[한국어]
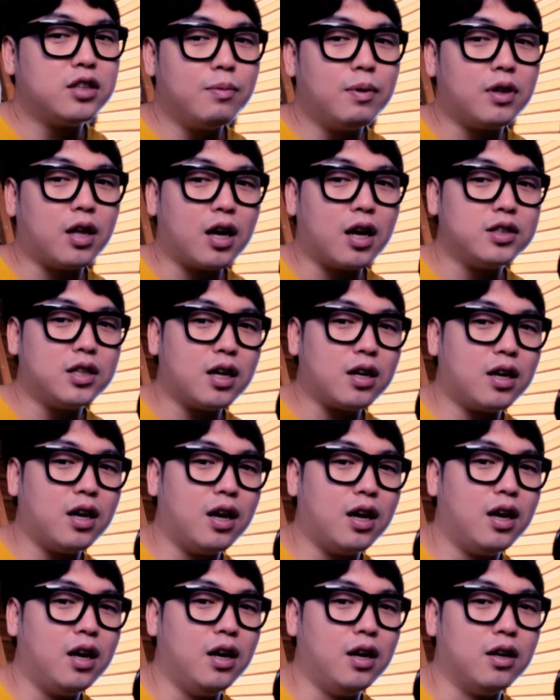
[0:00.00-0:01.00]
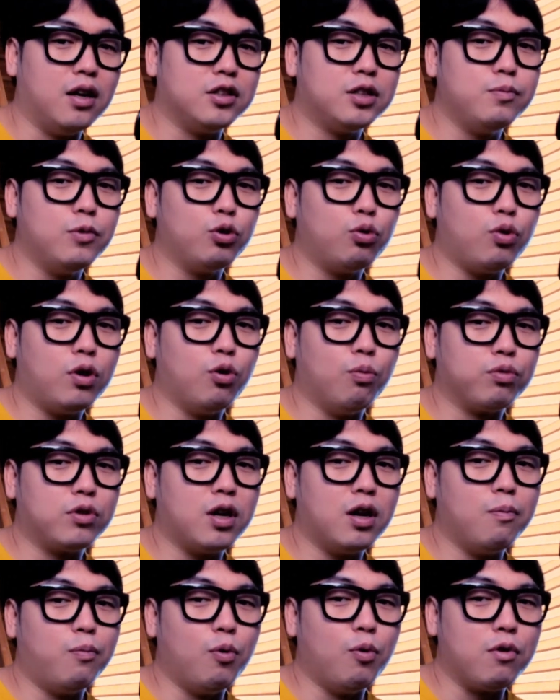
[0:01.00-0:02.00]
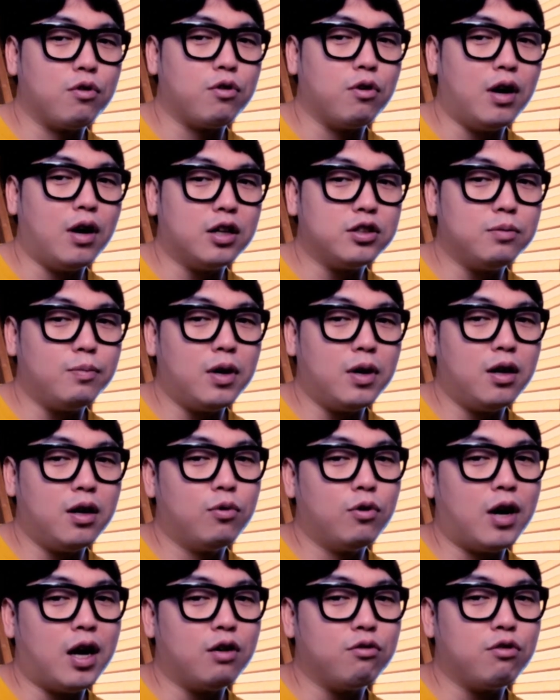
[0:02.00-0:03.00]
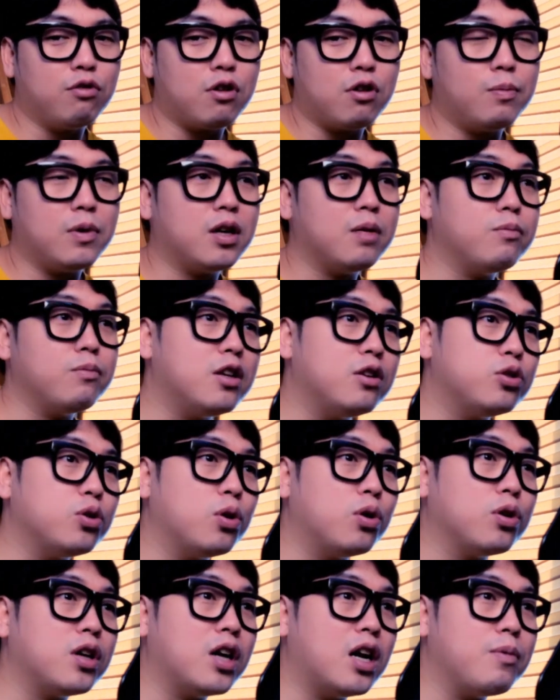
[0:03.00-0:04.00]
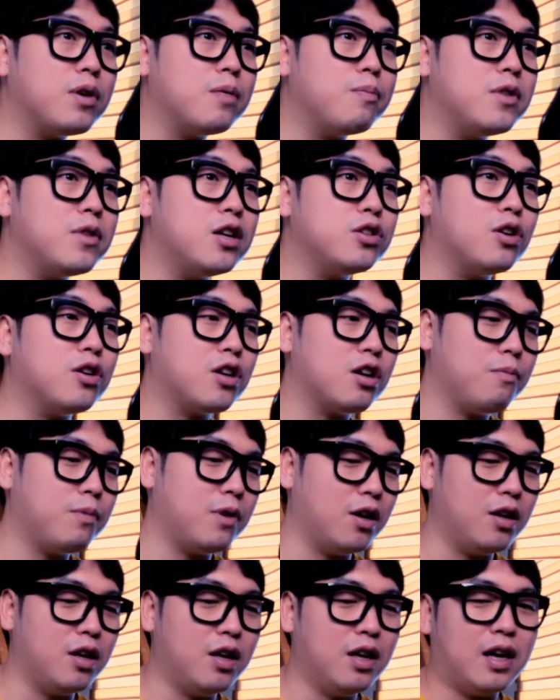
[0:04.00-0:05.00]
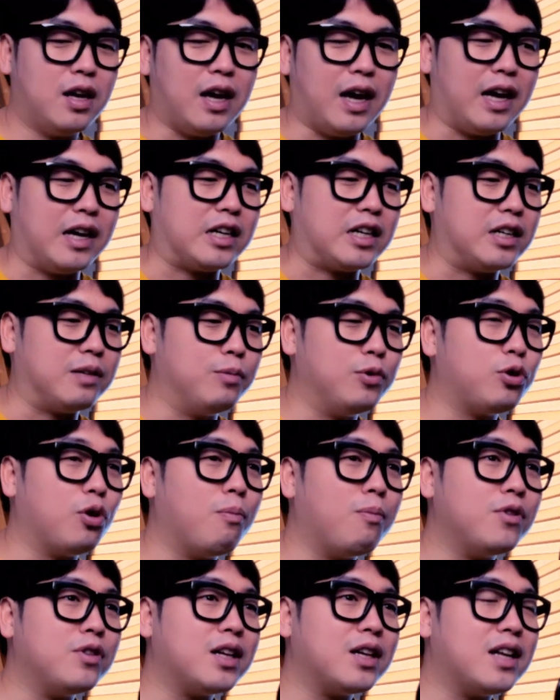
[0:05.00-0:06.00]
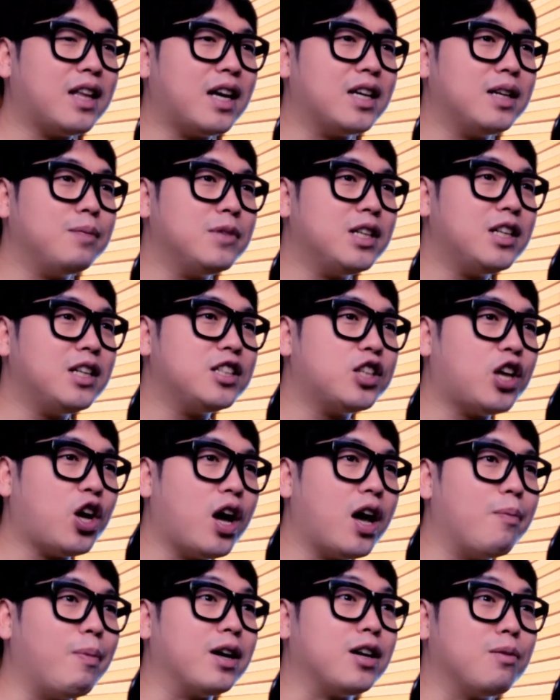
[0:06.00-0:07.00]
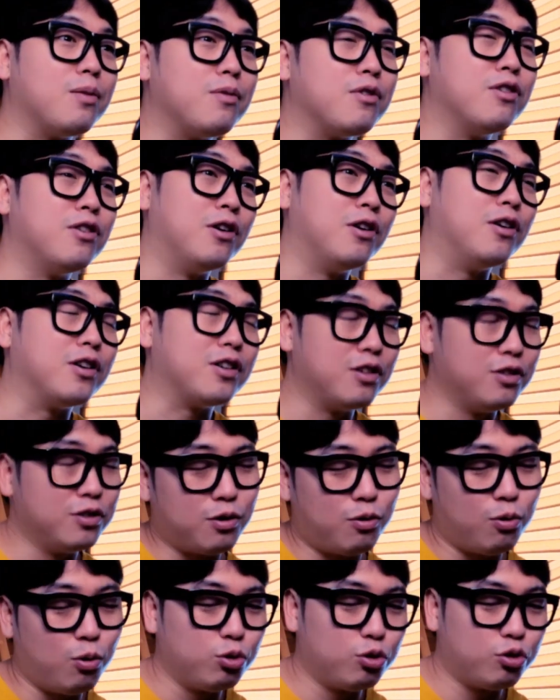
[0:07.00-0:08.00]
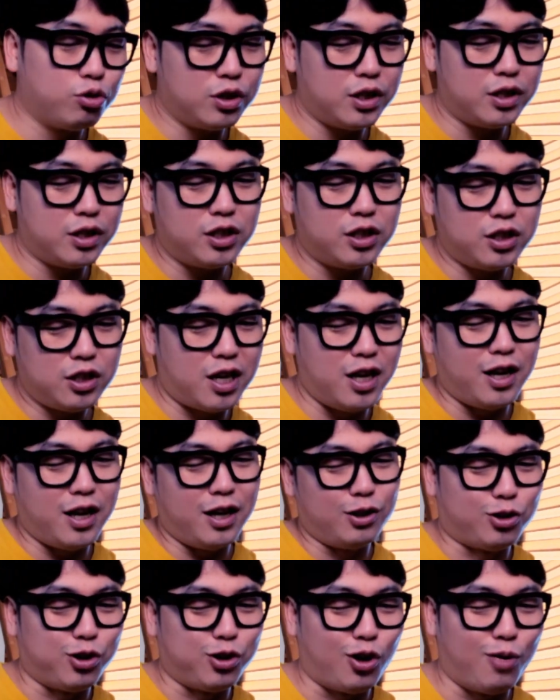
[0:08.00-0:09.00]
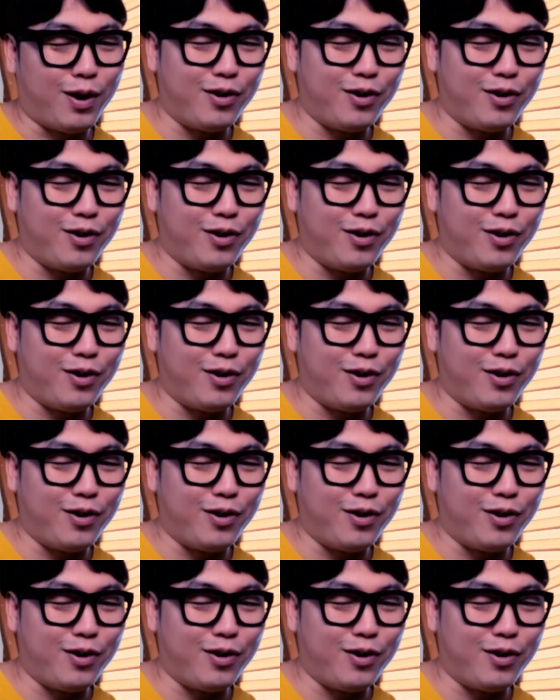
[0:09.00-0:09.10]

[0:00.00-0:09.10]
되게 착해 10년 동안 넘게 보면서 어, 아, 아줌마뭐 한국 있으면 힘들죠 일하면 힘들죠 그러면 에이 그뭐돈 버는 게 다 힘들지 예, 막 이러면서 그런 식으로 이렇게 주고받고